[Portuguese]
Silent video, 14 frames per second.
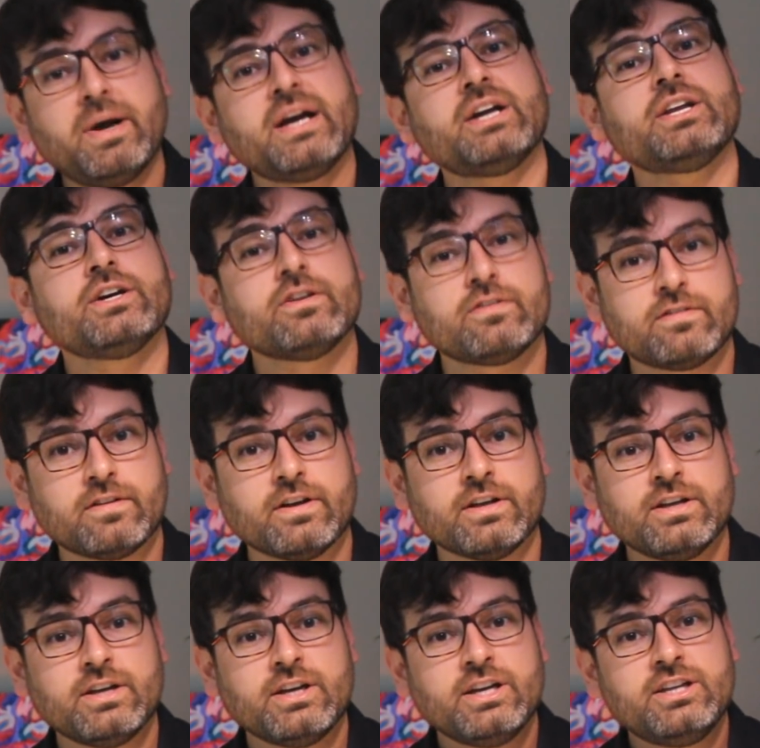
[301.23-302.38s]
uma criança
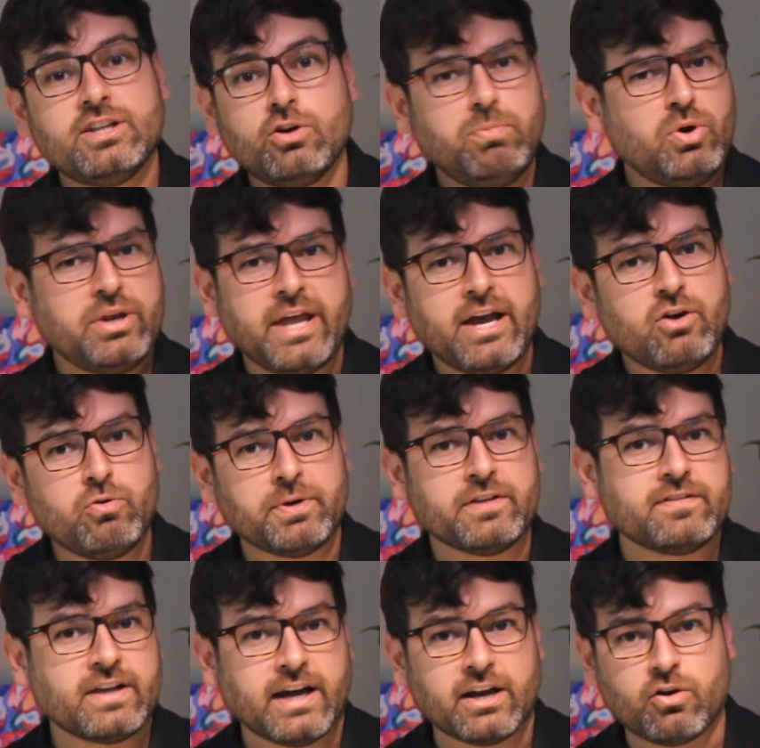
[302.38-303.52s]
e dar um boneco para
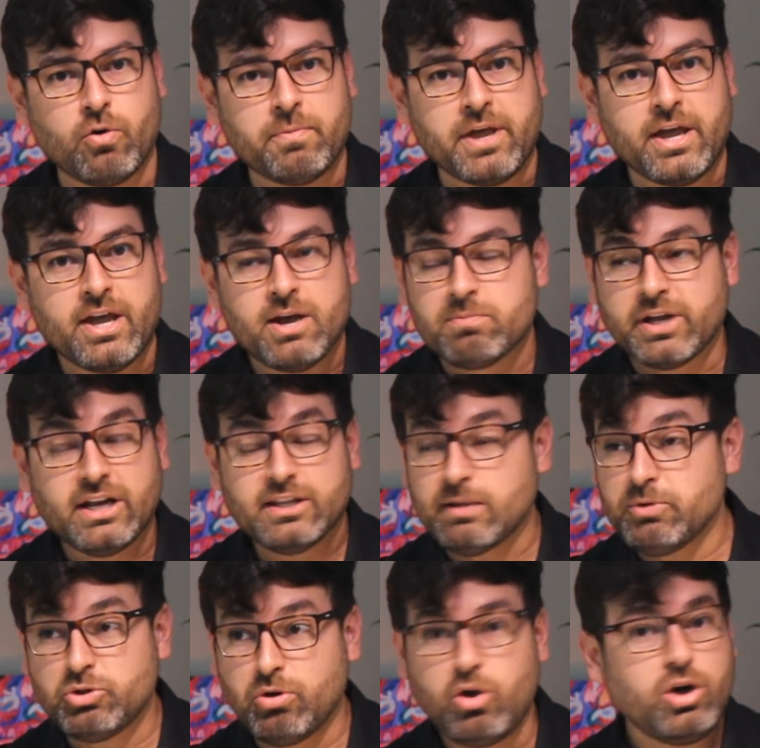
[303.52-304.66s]
esse cara comer, porque ele está
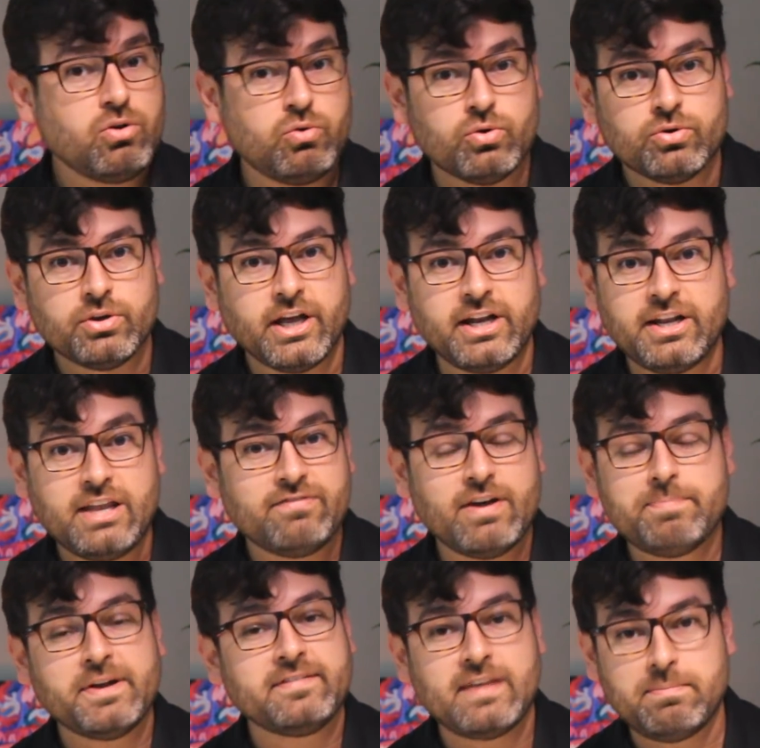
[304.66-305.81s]
muito louco, ele nem
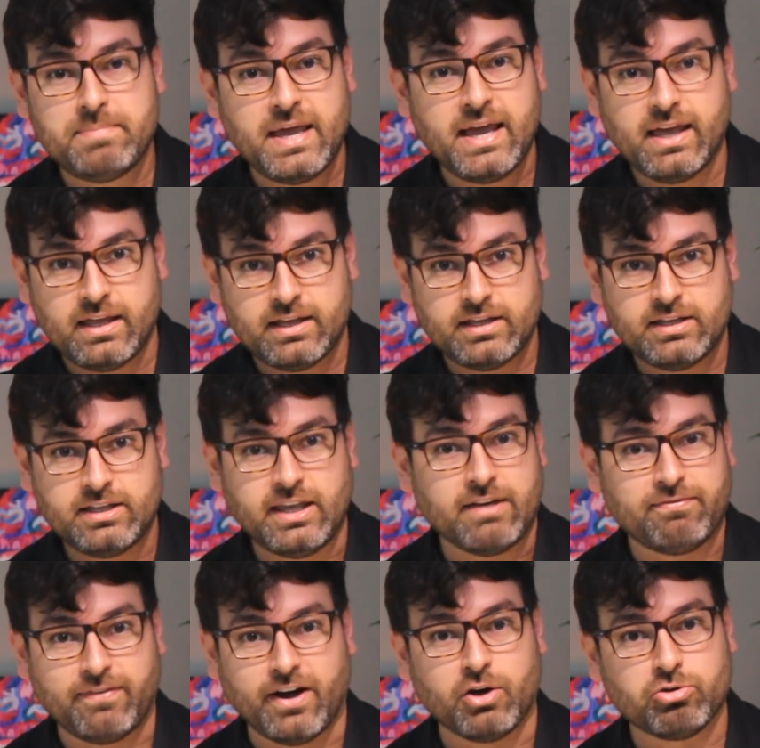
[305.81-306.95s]
vai perceber que é
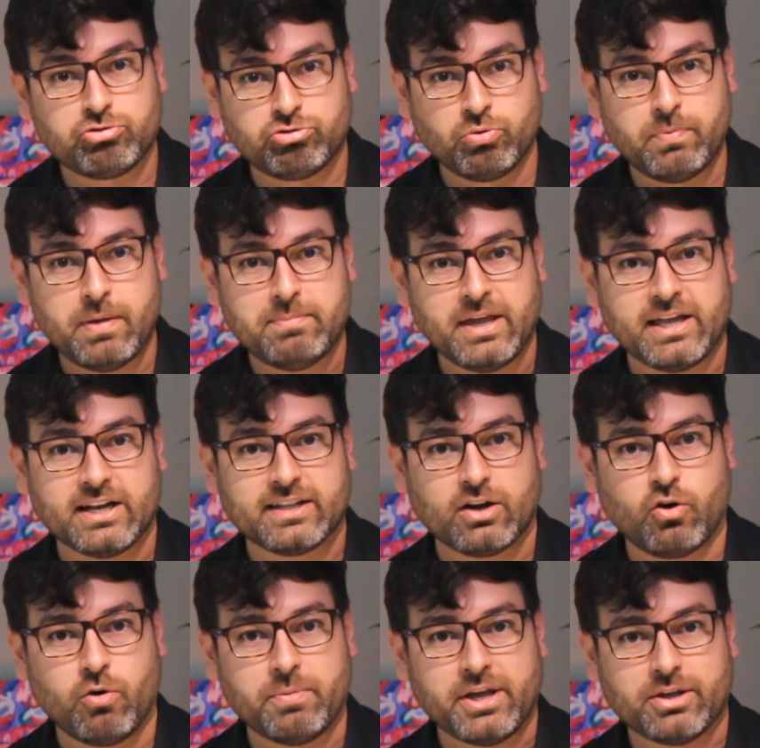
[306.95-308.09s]
falso o bebê que ele está
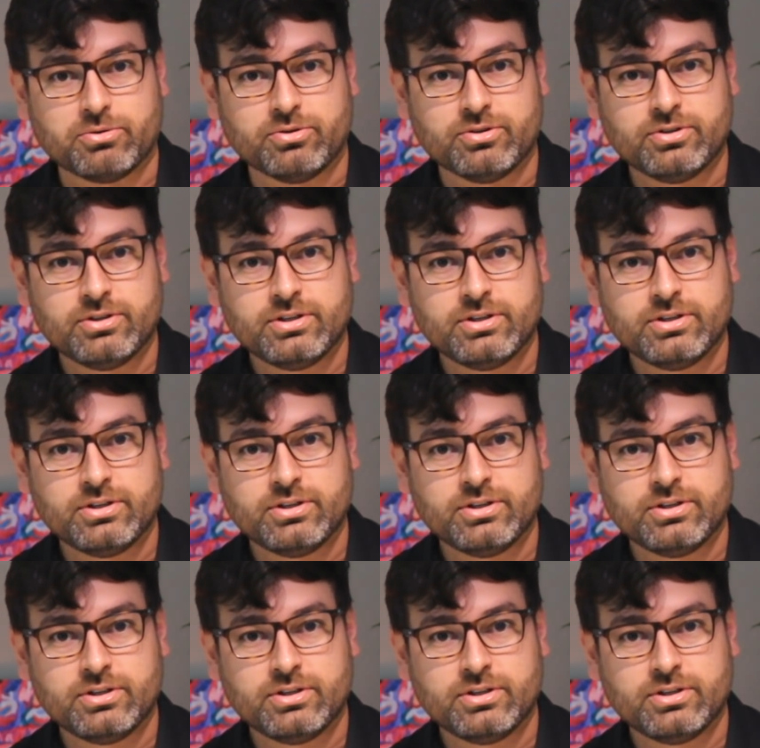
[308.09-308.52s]
comendo.